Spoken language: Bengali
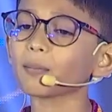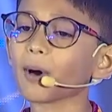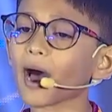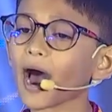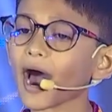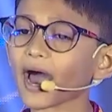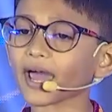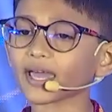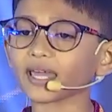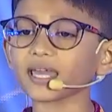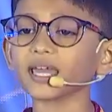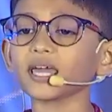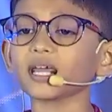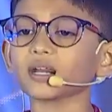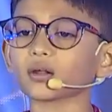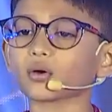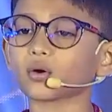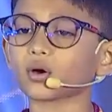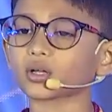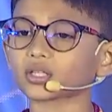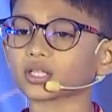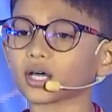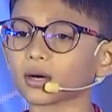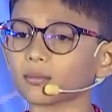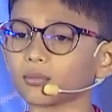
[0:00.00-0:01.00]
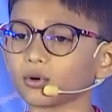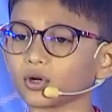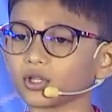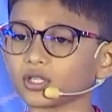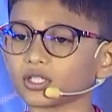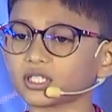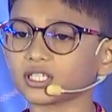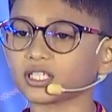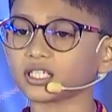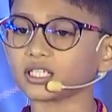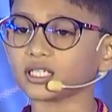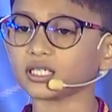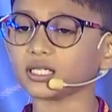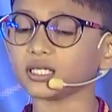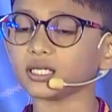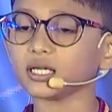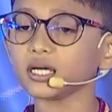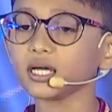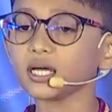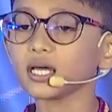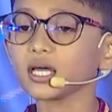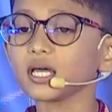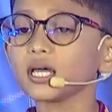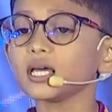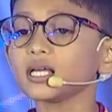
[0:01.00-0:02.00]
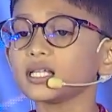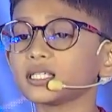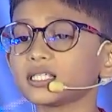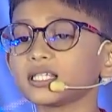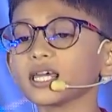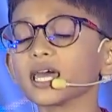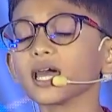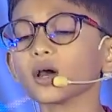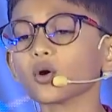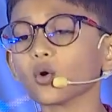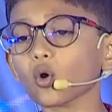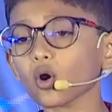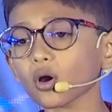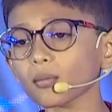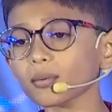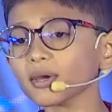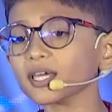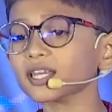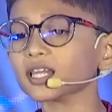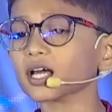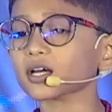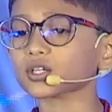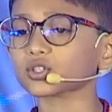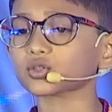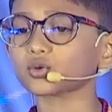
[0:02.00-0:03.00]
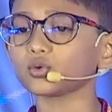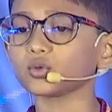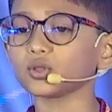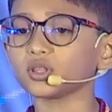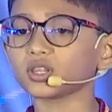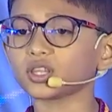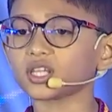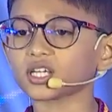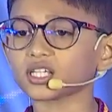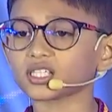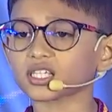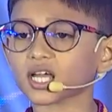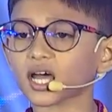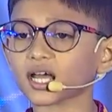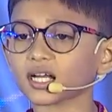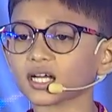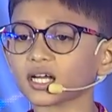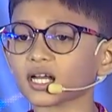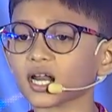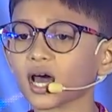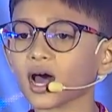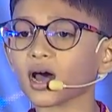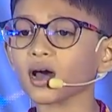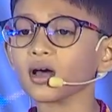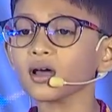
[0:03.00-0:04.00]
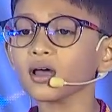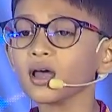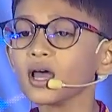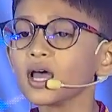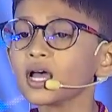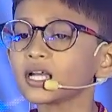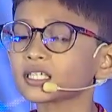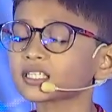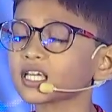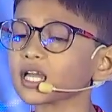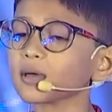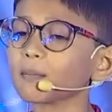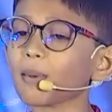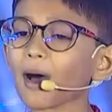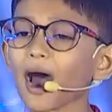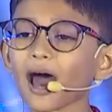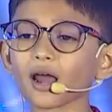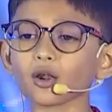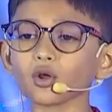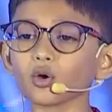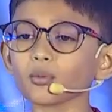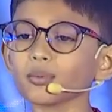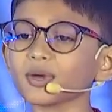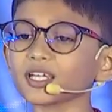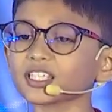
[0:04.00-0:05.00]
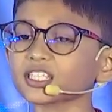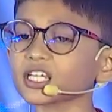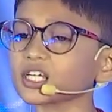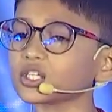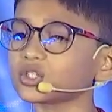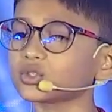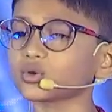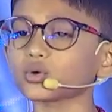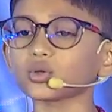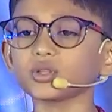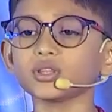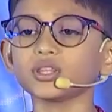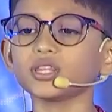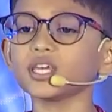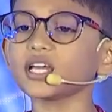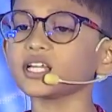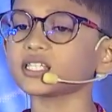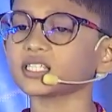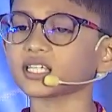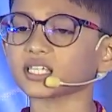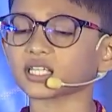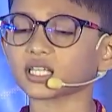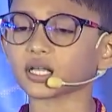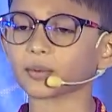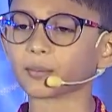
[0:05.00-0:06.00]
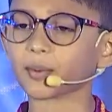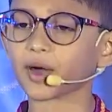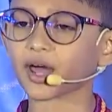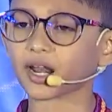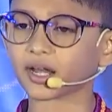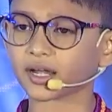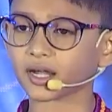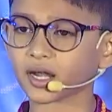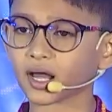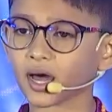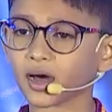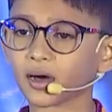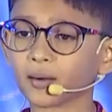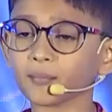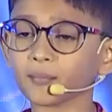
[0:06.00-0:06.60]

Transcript: ভাইয়ের কথা বলছি যে কবিতা শুনতে জানে না সে ভালোবেসে যুদ্ধে যেতে পারে না